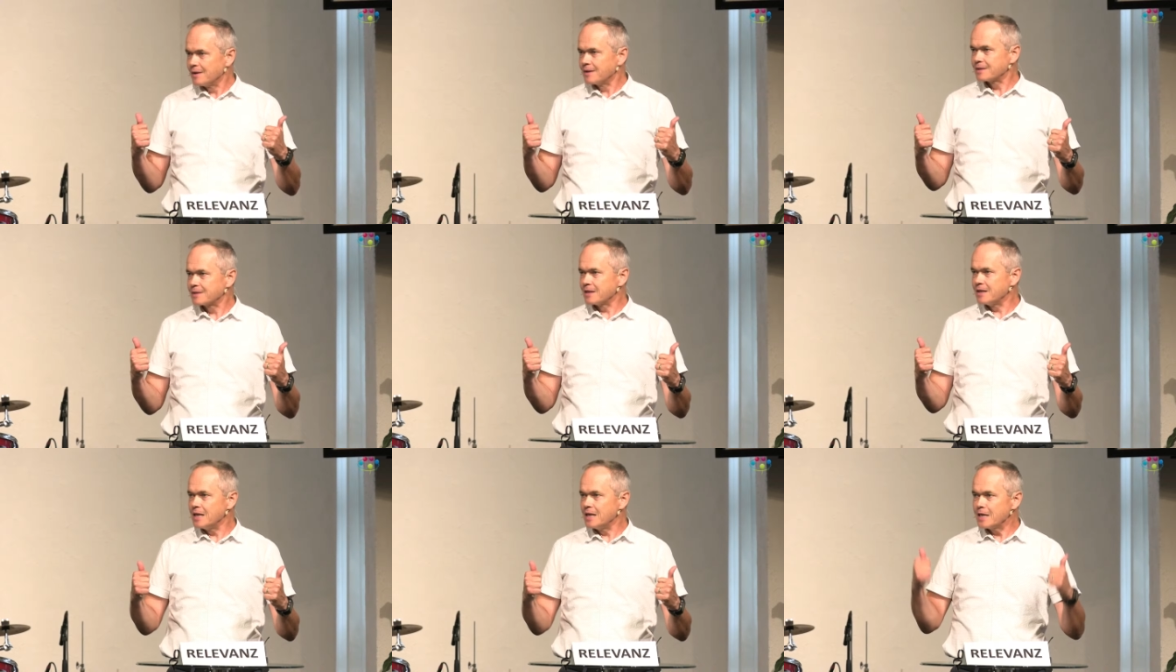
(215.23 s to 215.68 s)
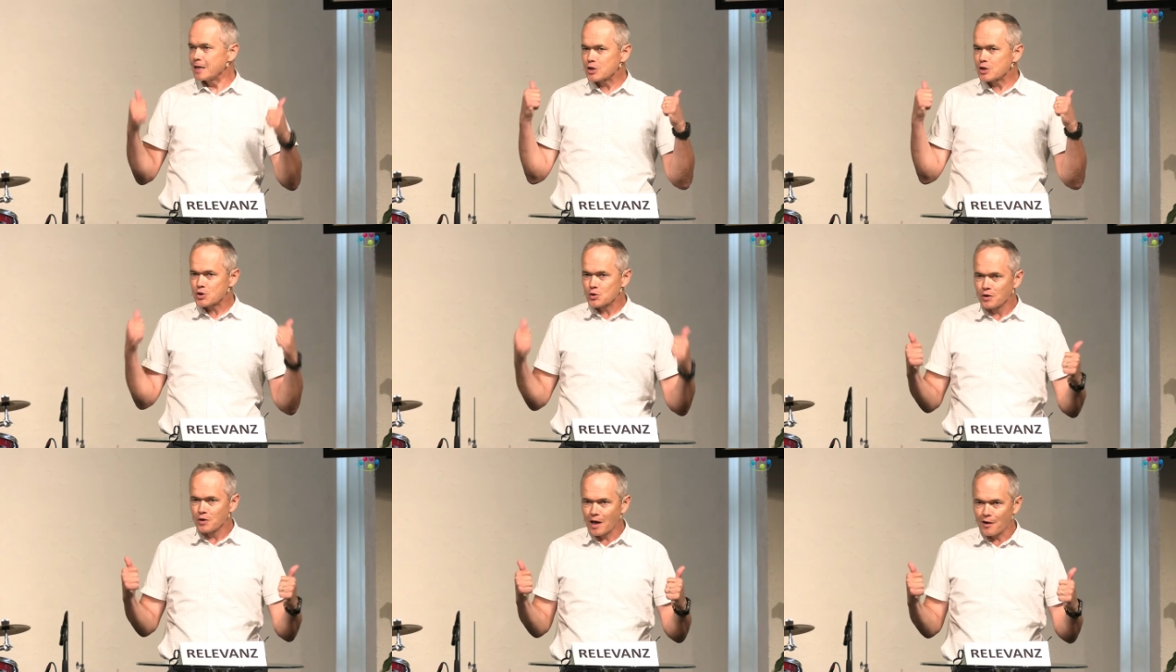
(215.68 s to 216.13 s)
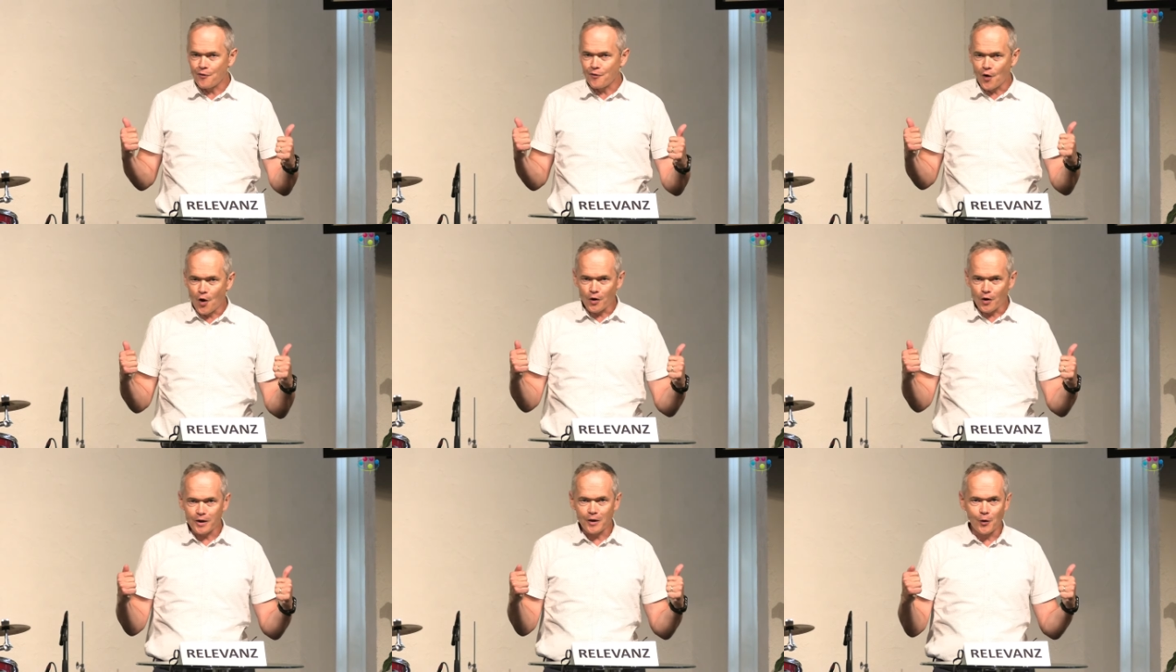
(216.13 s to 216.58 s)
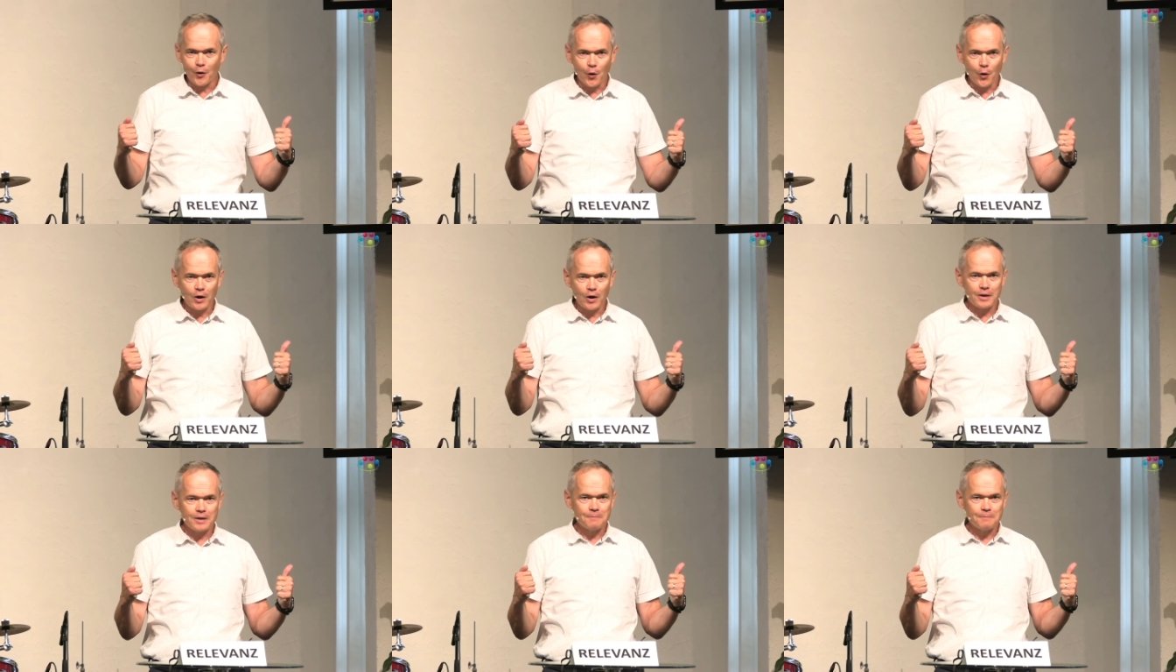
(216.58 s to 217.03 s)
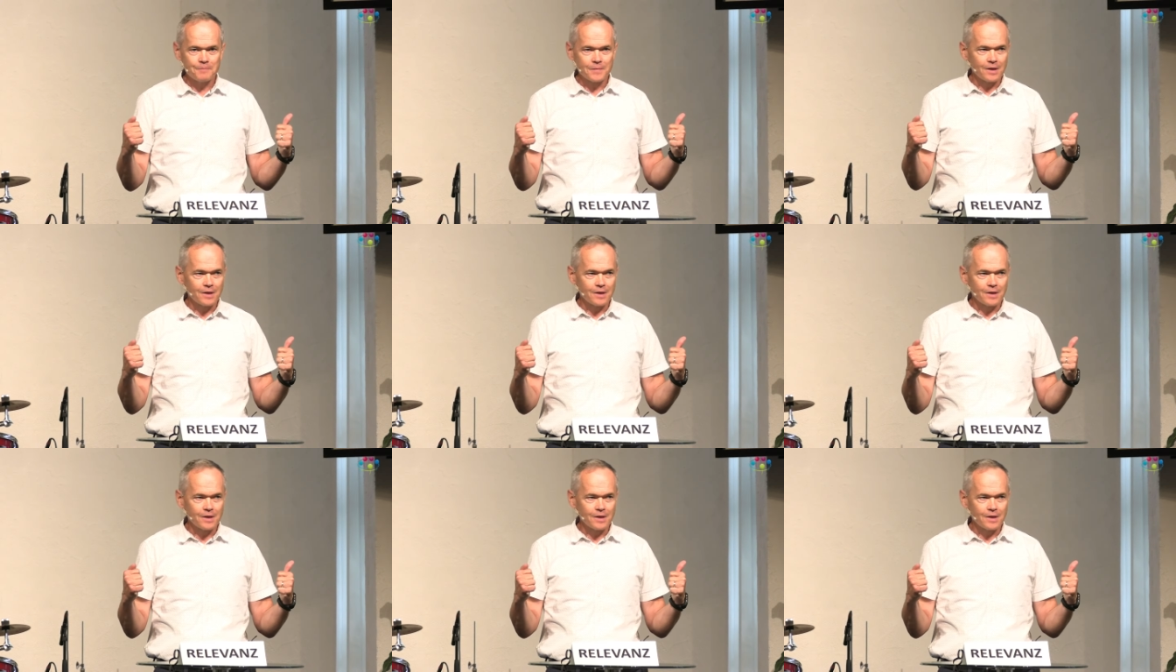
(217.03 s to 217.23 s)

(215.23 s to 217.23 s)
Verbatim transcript: den Liegestuhl nach vorne holen,